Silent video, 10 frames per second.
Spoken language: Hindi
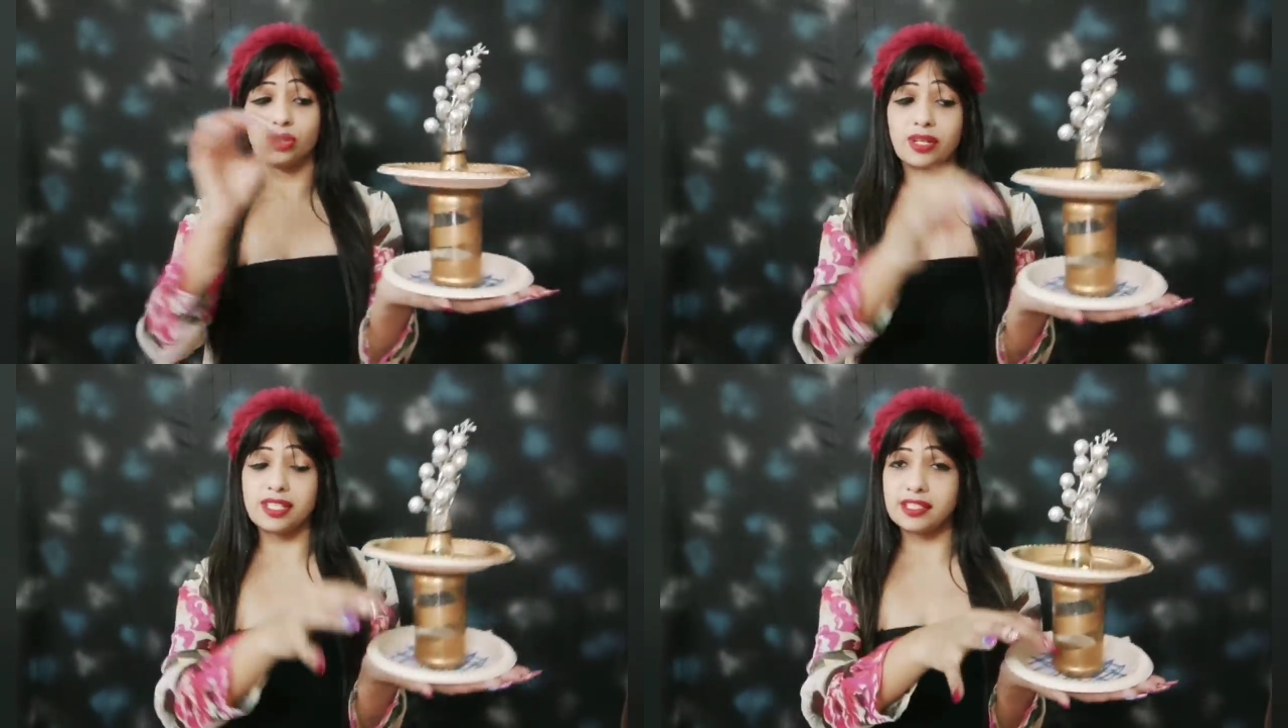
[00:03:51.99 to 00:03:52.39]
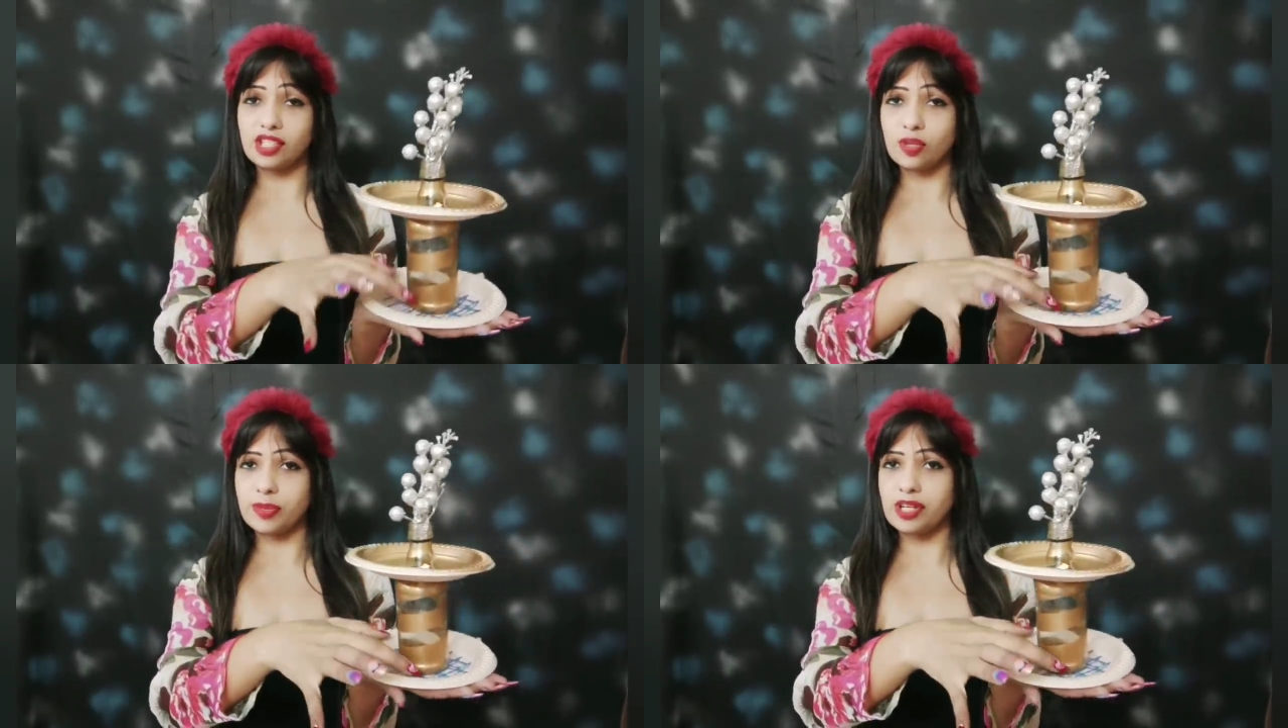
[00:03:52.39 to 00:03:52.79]
तो
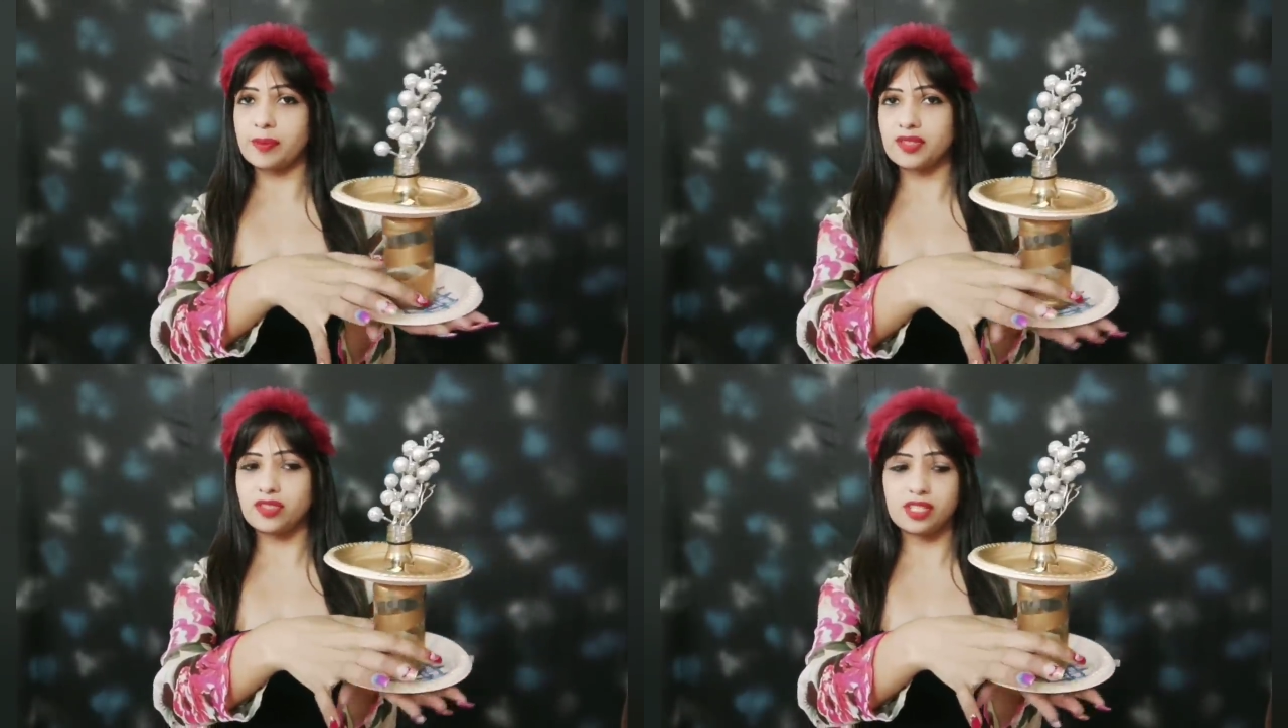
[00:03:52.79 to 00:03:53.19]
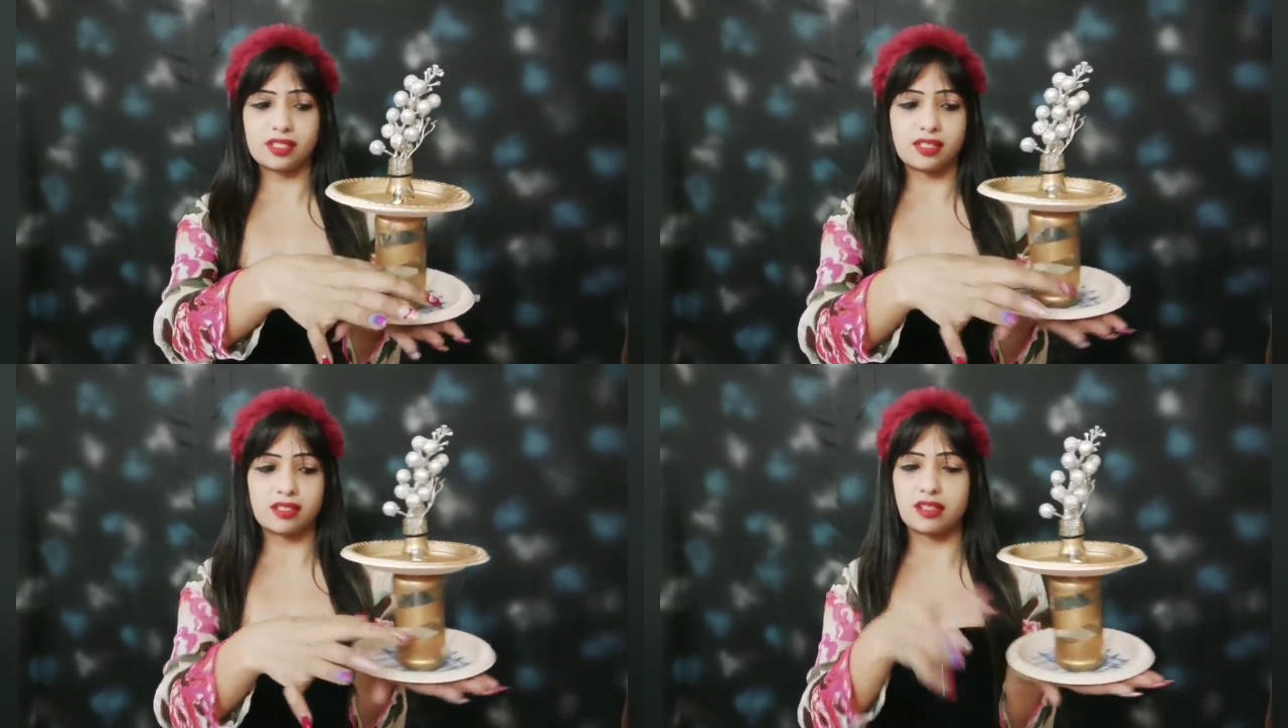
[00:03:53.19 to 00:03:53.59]
इसके ऊपर आप अच्छे
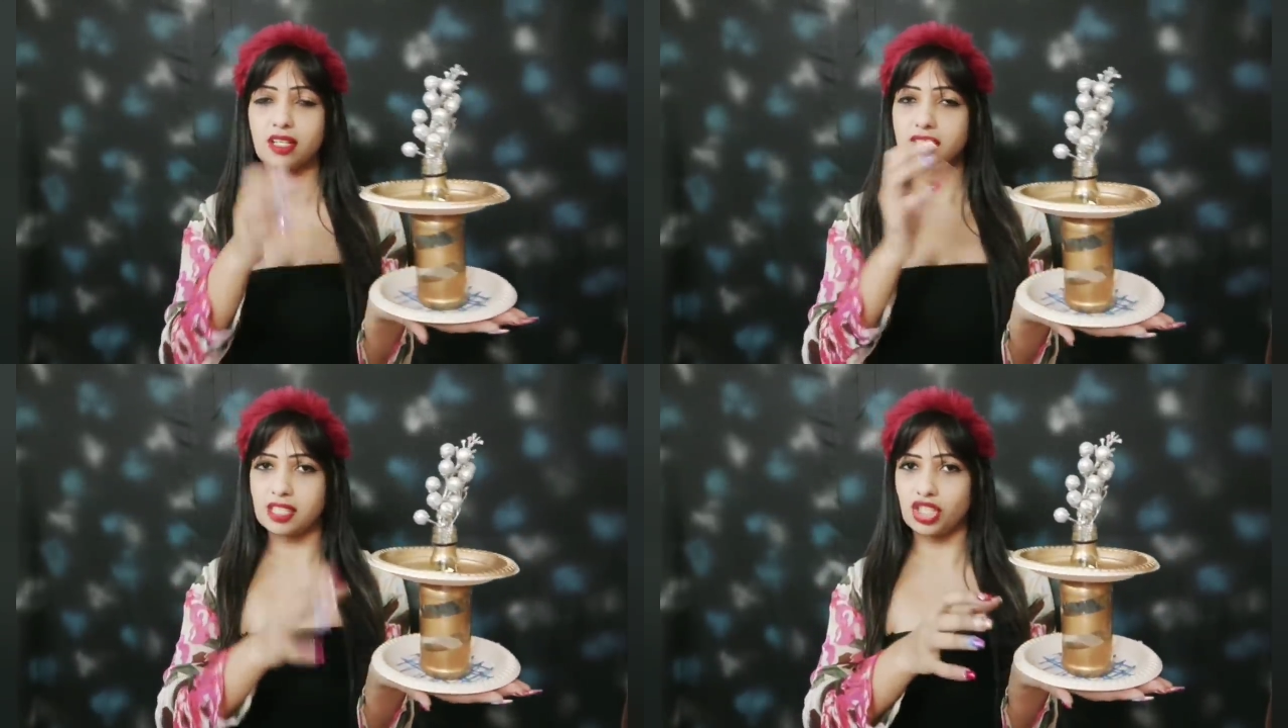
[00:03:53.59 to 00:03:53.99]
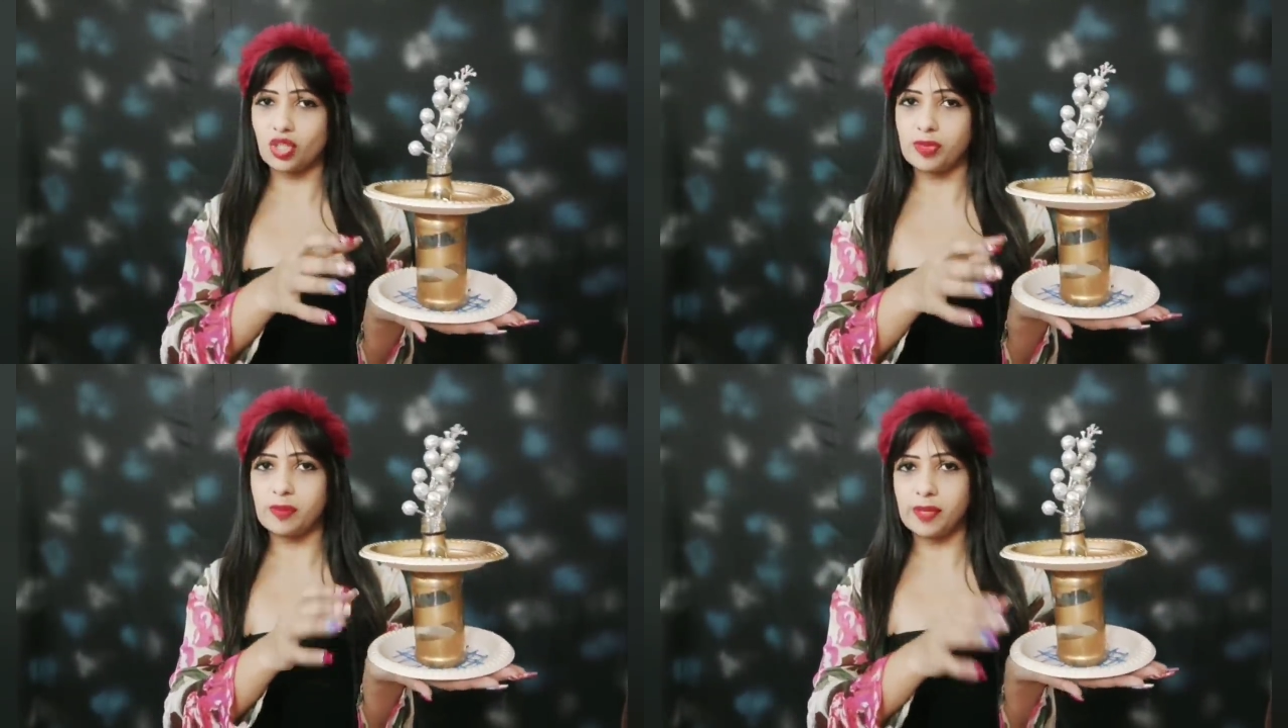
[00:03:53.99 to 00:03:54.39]
से रख सकते
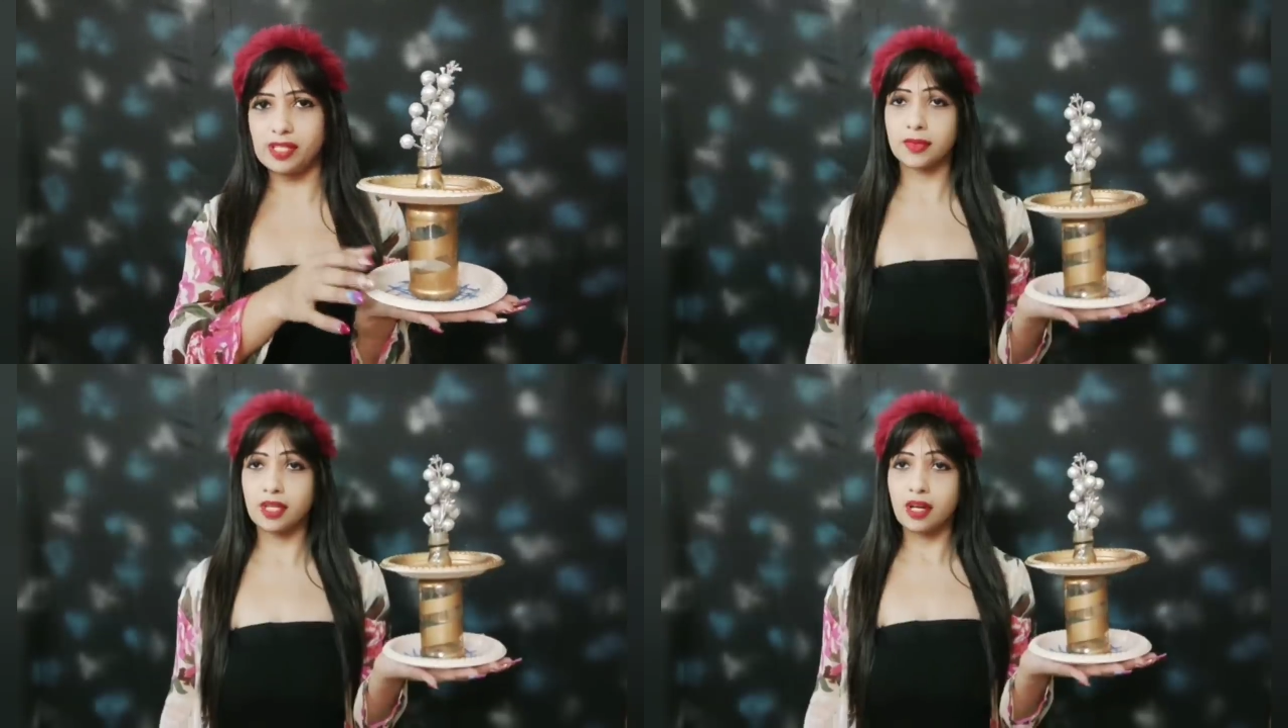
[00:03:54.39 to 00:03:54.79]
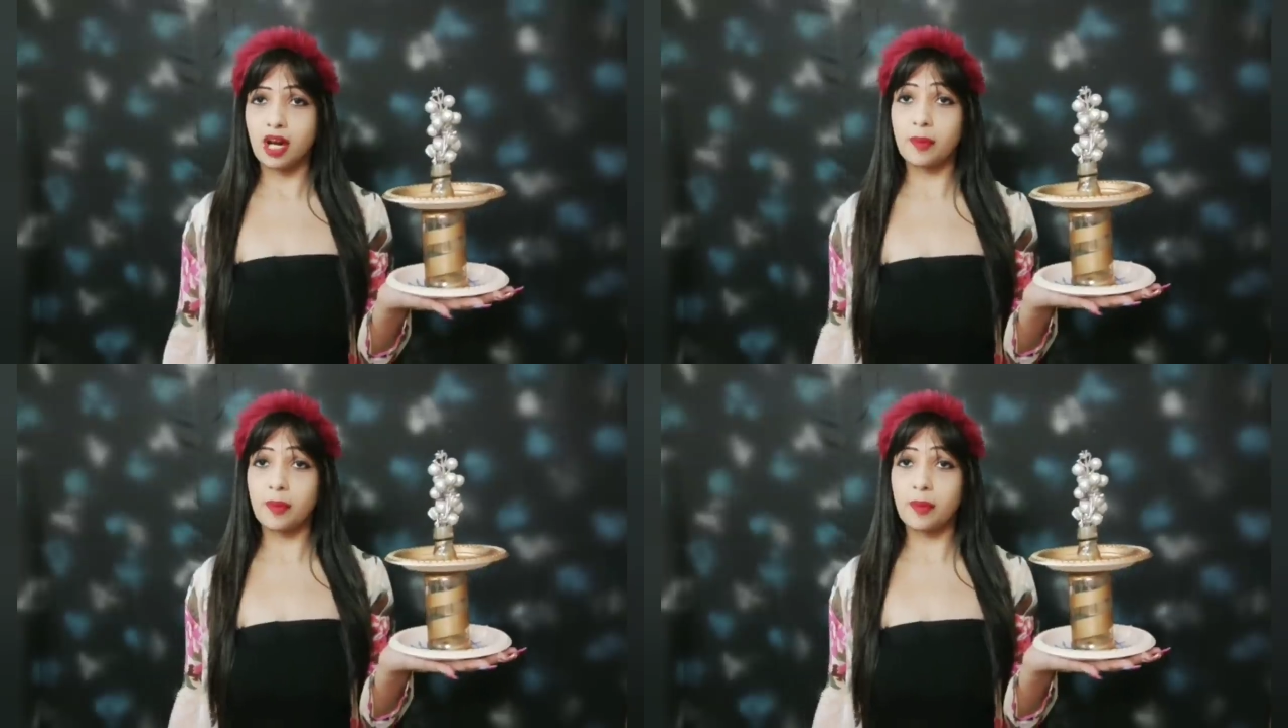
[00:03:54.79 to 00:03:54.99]
हो अपनी पिनस को